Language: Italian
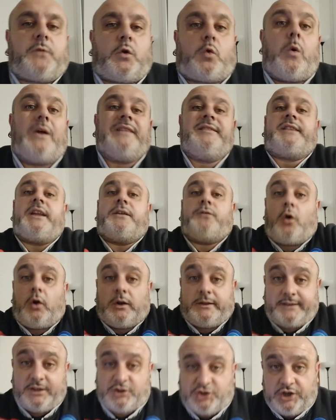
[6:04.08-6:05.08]
quante
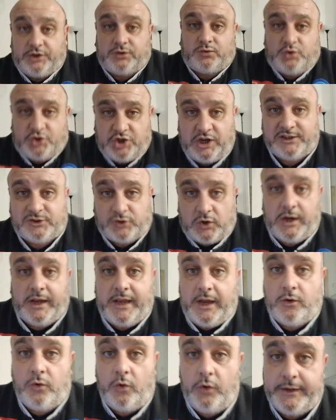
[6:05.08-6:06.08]
volte ci è successo
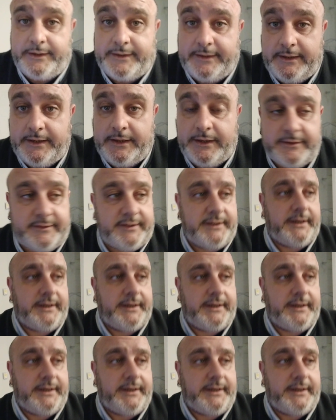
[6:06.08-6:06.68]
anche a noi di